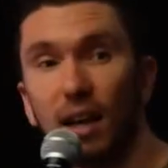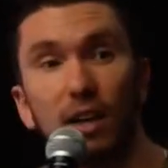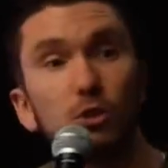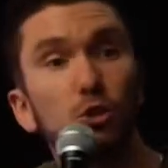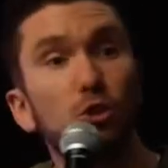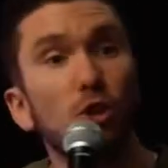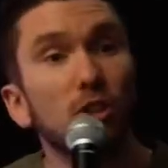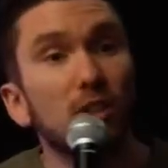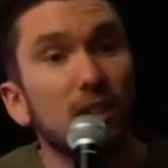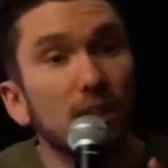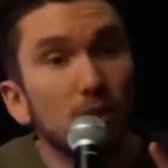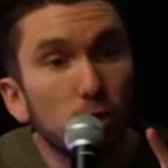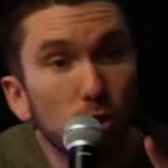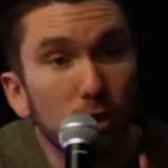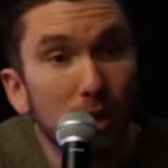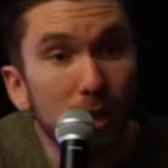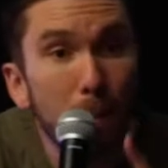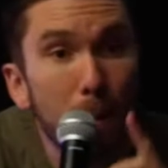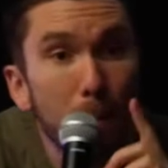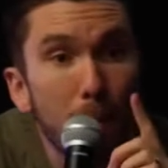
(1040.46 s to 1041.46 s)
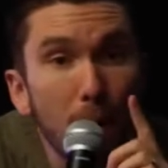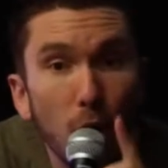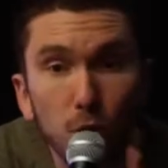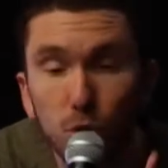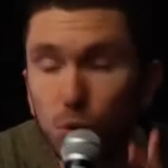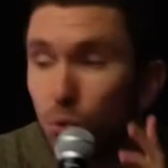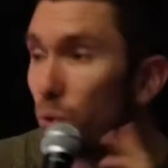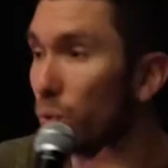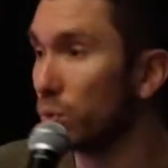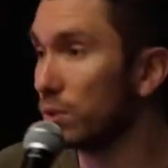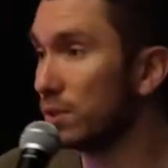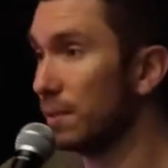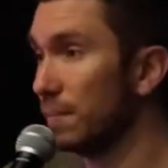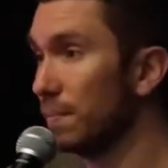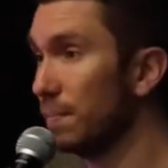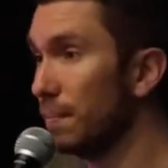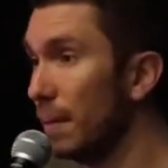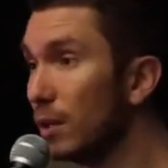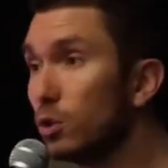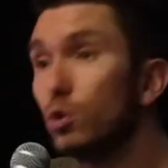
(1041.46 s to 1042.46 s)
et tu ne t'es même pas rendu compte
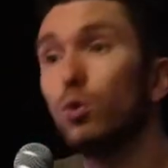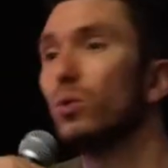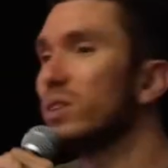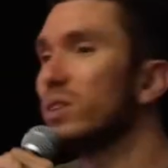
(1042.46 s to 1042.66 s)
mais tu